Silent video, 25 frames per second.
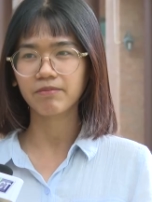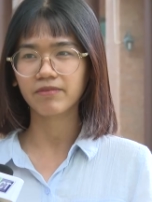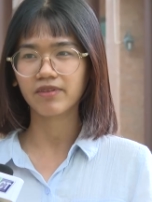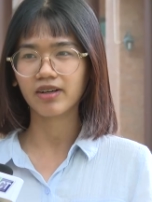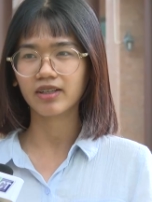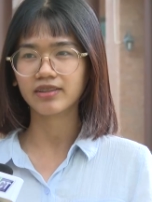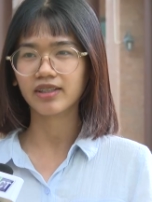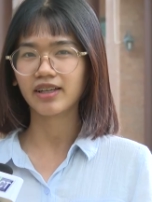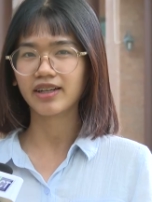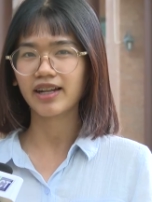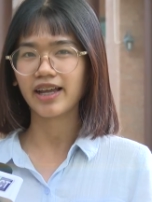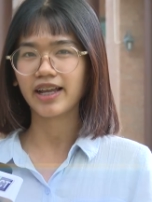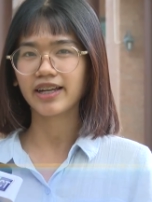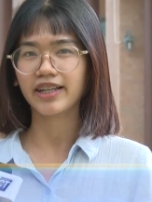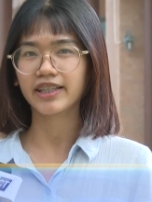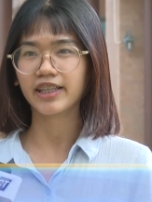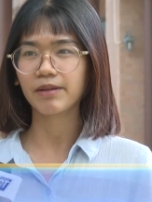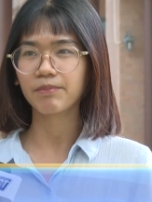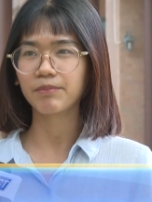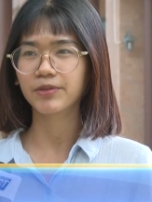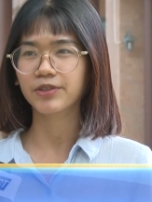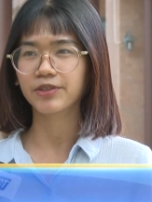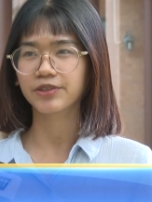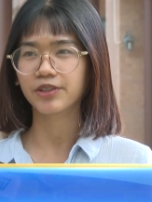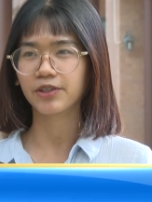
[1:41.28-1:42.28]
qua tới đây để
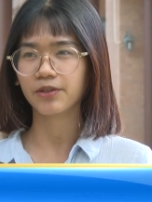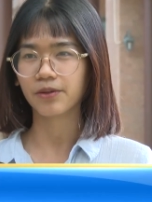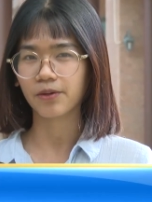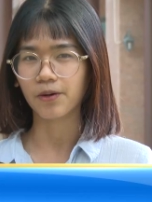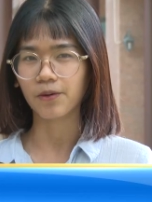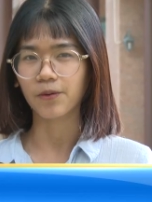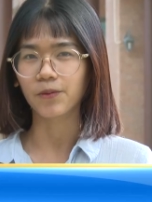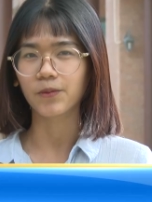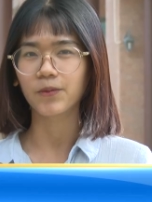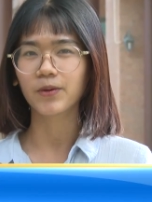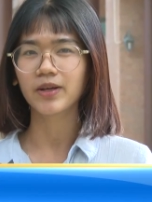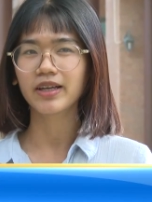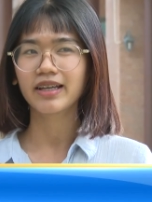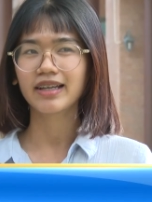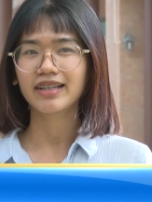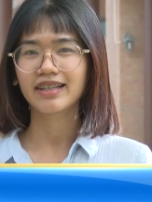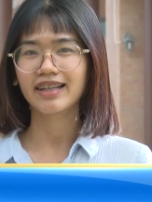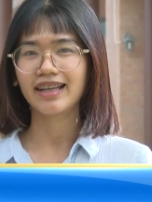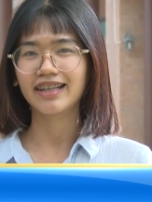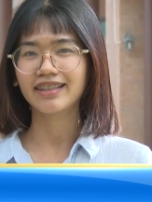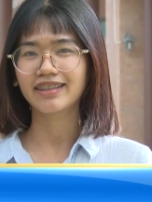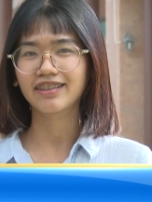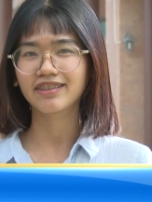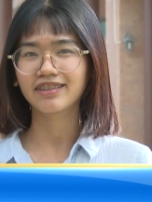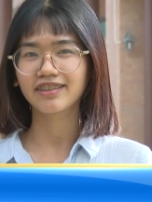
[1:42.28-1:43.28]
thắp hương cho cụ,
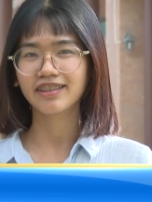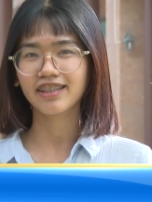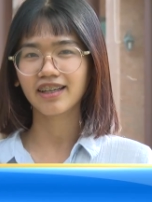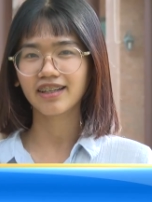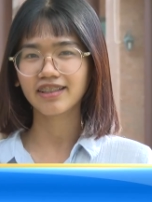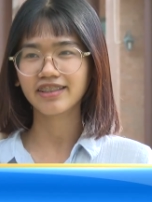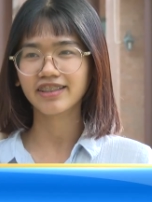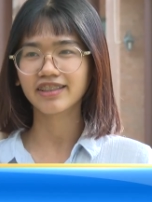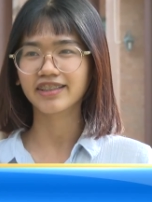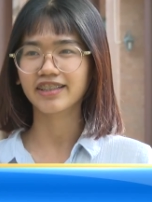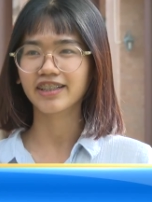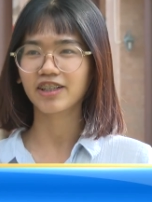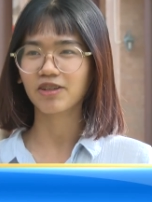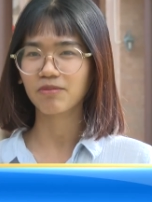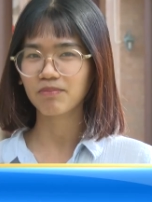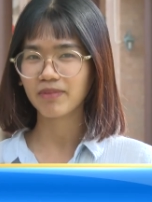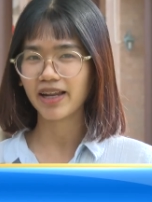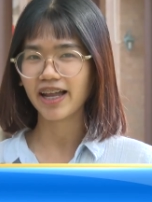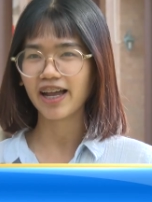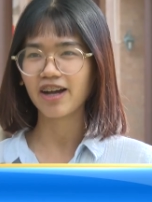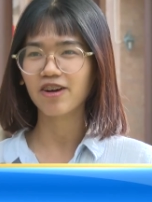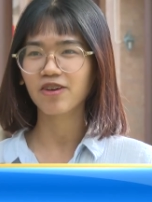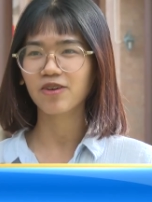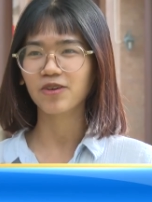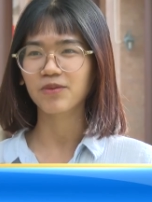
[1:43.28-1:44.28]
để tưởng nhớ những công
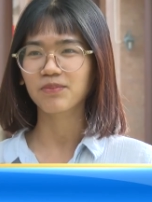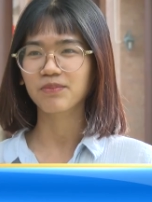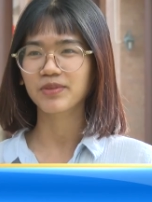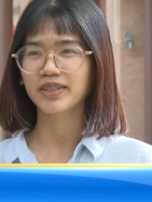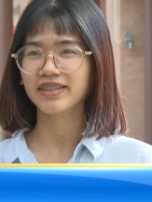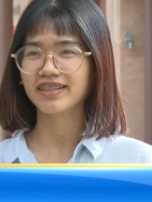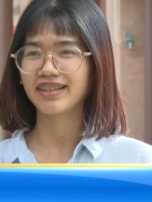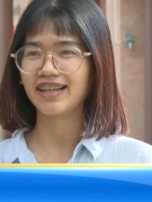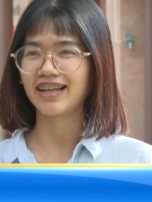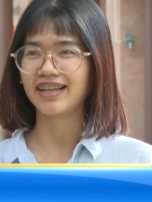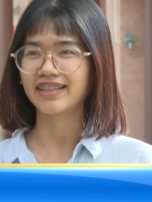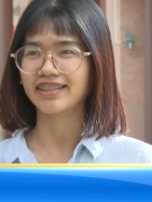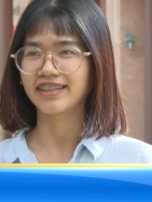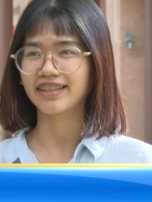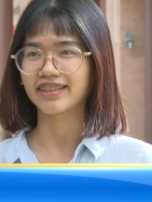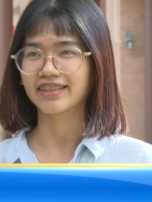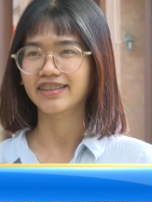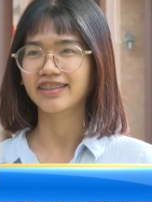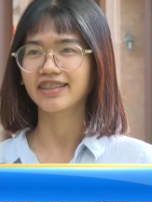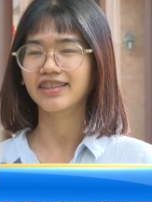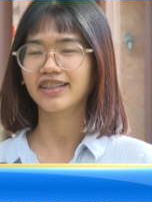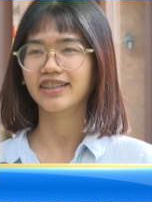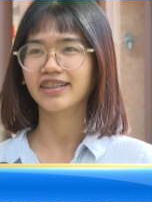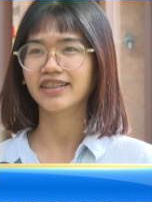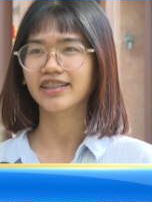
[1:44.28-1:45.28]
lao cũng như là
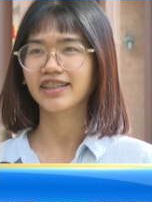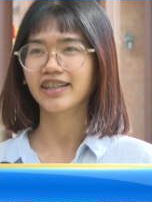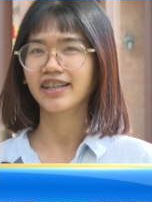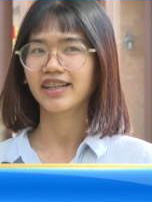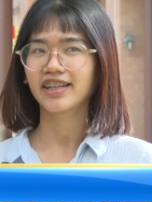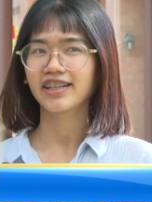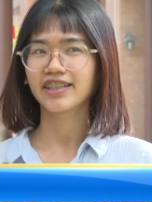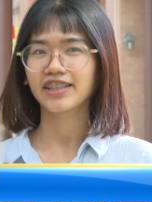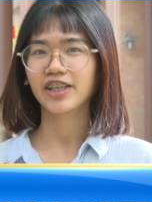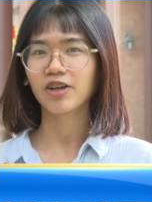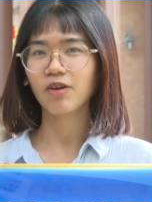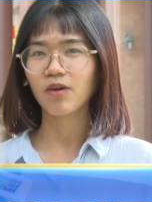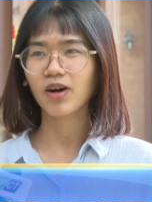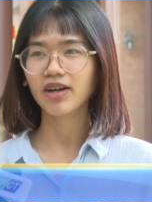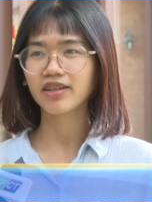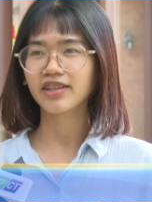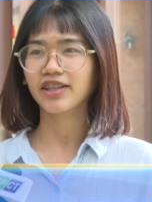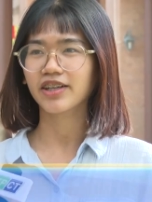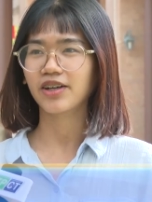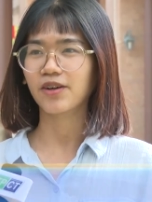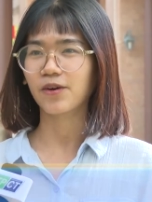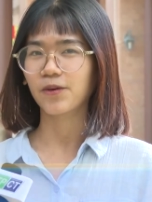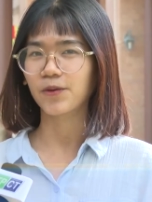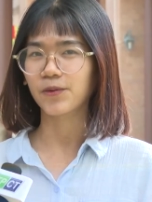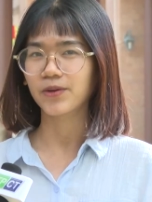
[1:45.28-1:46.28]
những dấu ấn
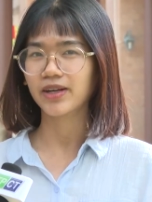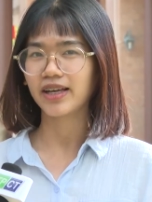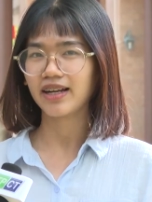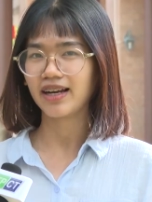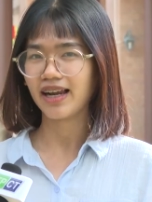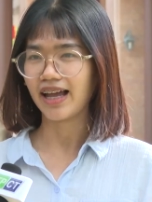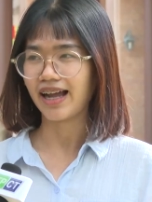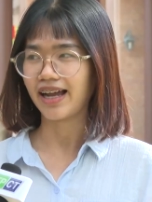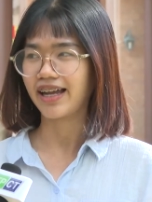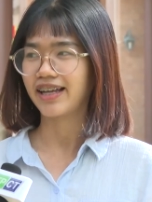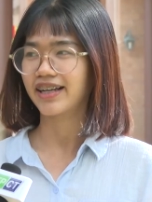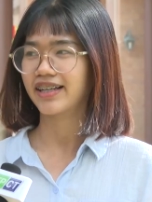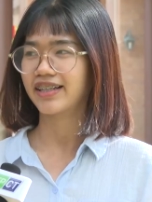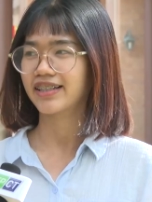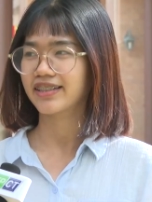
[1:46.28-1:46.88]
để cụ để lại.